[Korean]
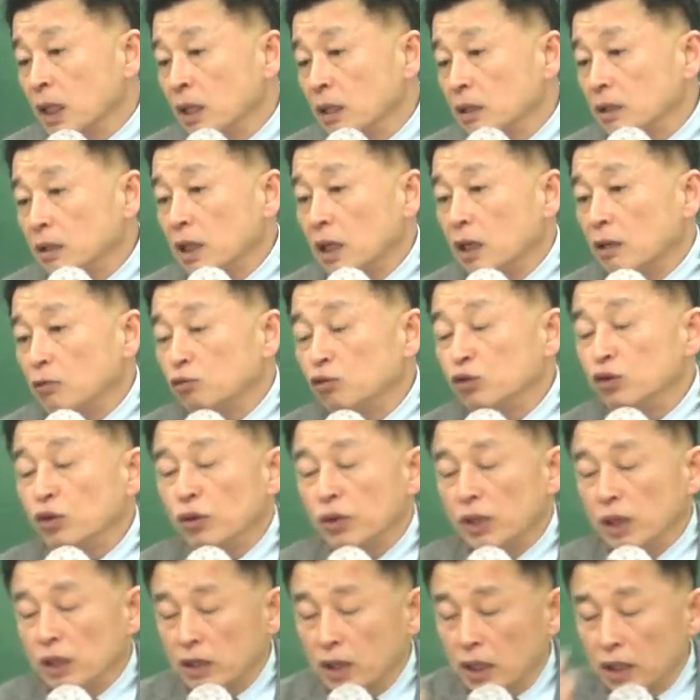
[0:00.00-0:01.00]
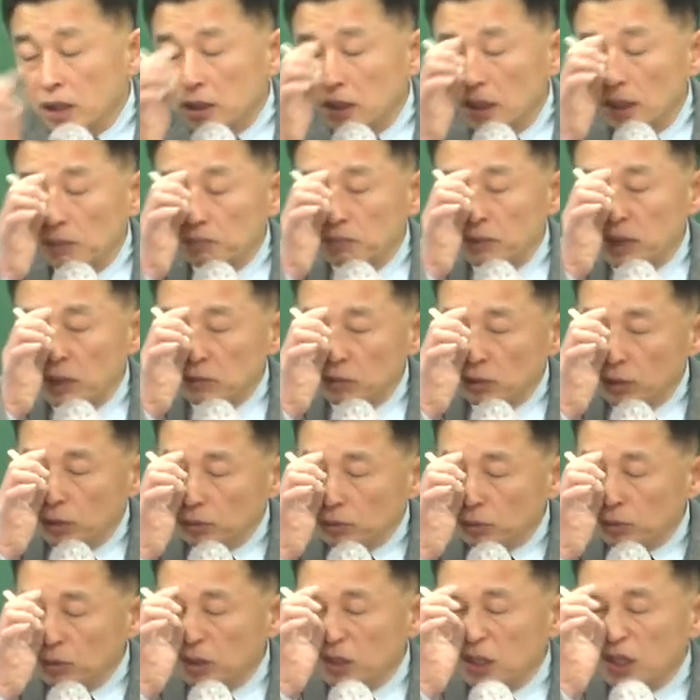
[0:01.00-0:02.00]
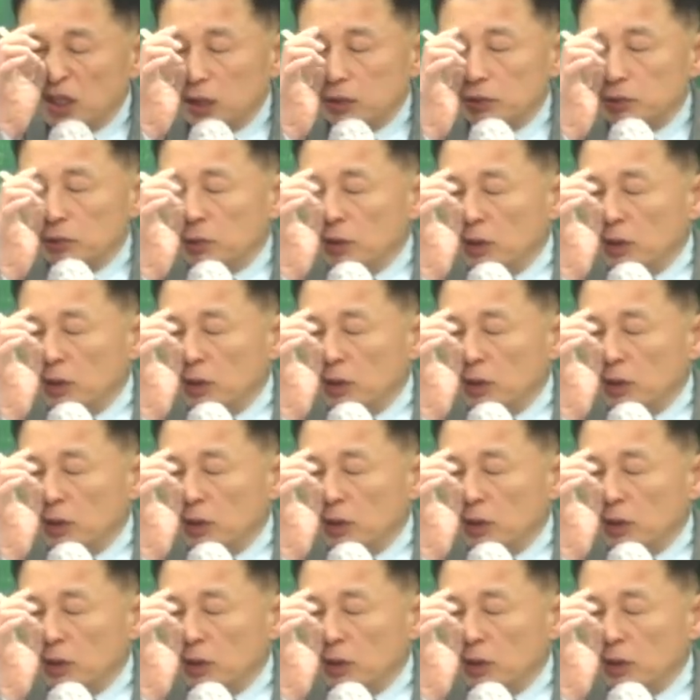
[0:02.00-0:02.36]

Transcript: 자 운영에 따른 임대 수익도 기대할 수도